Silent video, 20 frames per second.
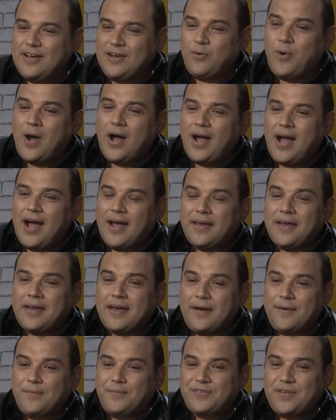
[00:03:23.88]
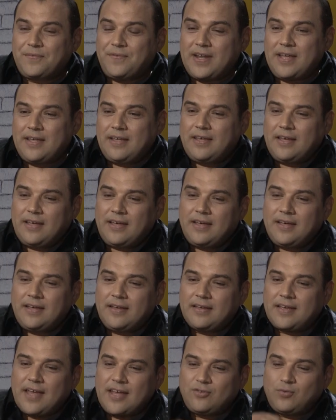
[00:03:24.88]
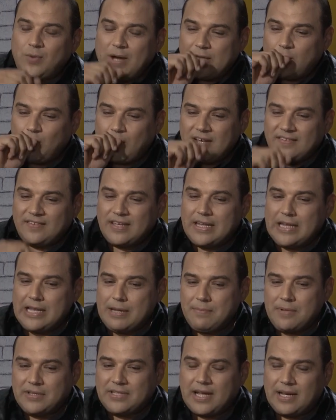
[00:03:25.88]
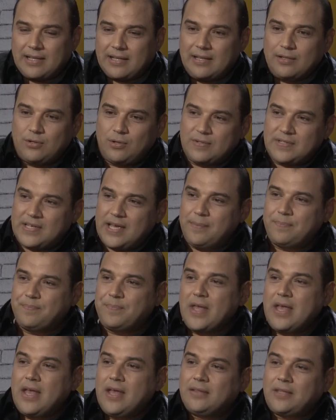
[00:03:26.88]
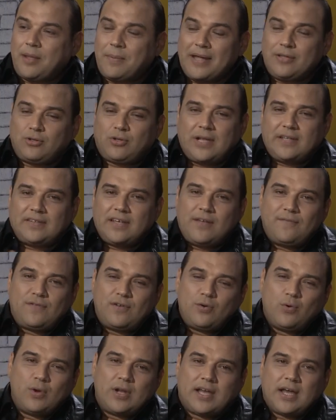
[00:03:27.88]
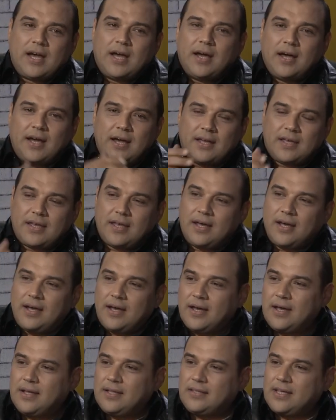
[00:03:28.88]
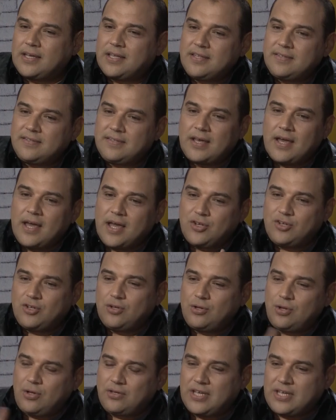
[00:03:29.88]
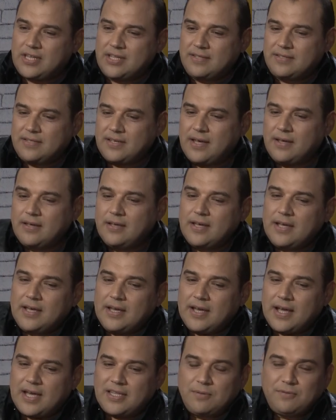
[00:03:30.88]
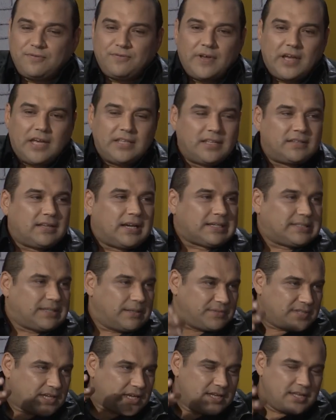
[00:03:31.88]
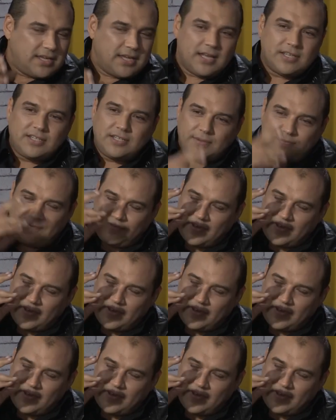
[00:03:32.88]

هو حقيقه سي فري كانت واحد الوقيته انا لما دخلت للدوزيام طبعا دخلت انا في الاول ك ك تكنيسيان انجينيور تكنيسيان خدمت في عده اقسام تقنيه هادشي